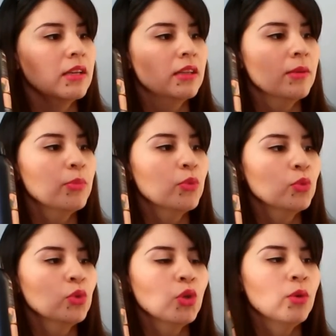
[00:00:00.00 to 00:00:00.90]

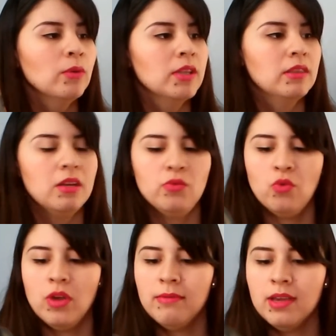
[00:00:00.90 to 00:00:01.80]

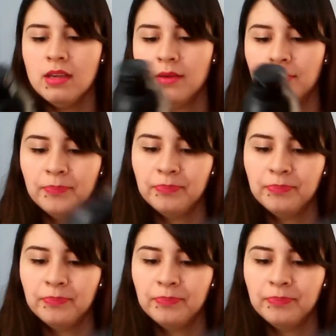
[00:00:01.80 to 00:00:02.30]
7.99